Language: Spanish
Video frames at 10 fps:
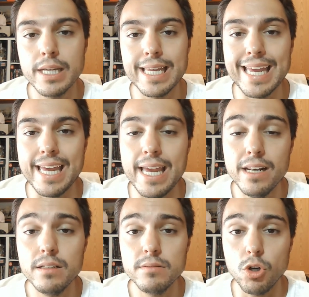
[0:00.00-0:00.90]
que
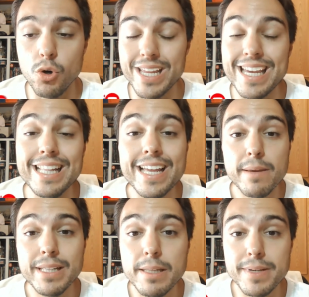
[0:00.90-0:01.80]
él
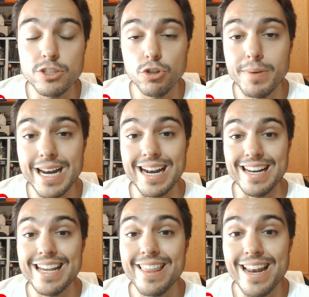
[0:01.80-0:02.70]
originariamente pensó para la
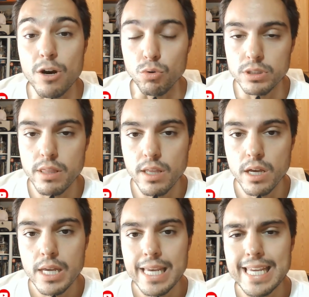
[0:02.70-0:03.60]
Liga de la
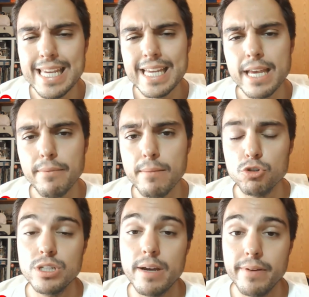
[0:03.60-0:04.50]
Justicia y que
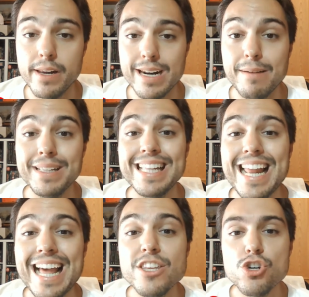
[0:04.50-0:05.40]
vamos a ver realmente
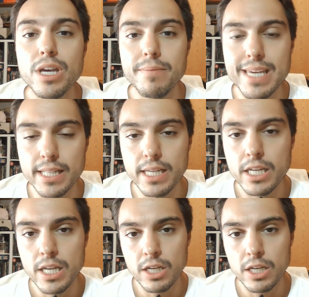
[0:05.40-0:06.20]
el año que viene